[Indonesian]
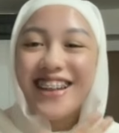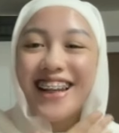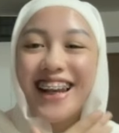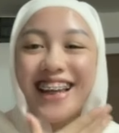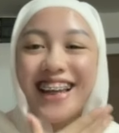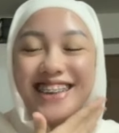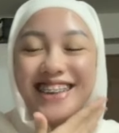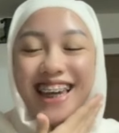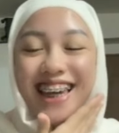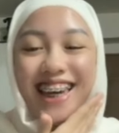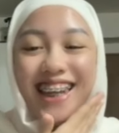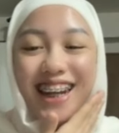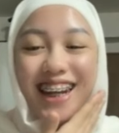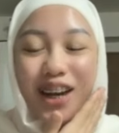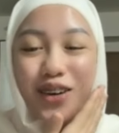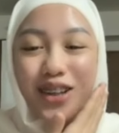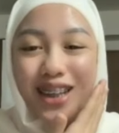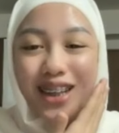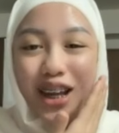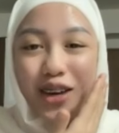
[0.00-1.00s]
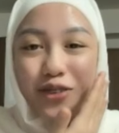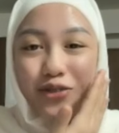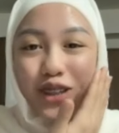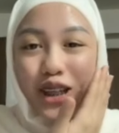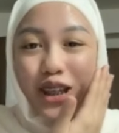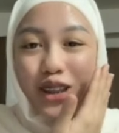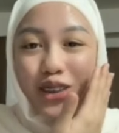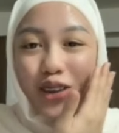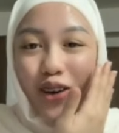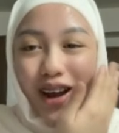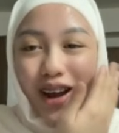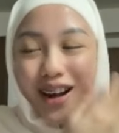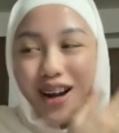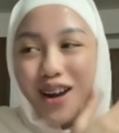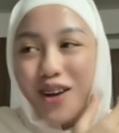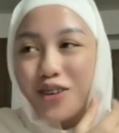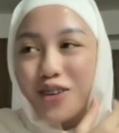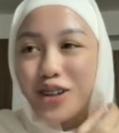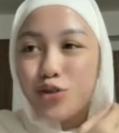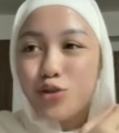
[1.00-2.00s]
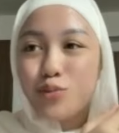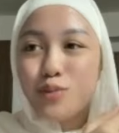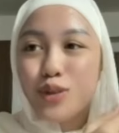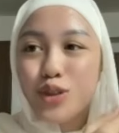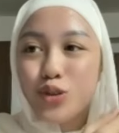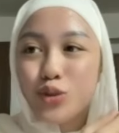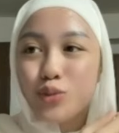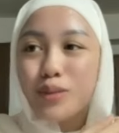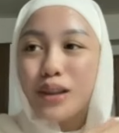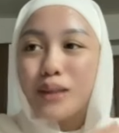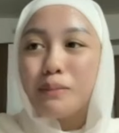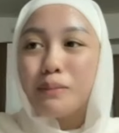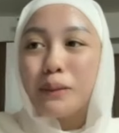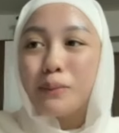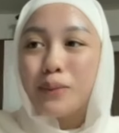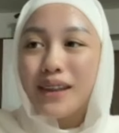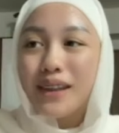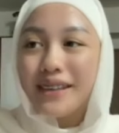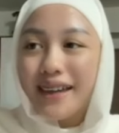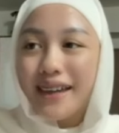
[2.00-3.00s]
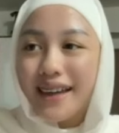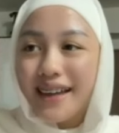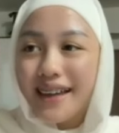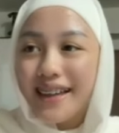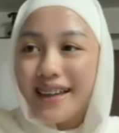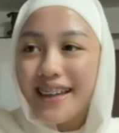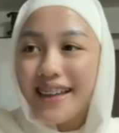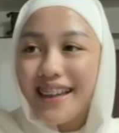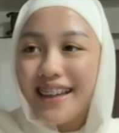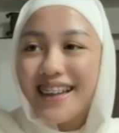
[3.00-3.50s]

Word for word: aku dilecehin lewat live TikTok karena aku dicubit-cubit pipinya.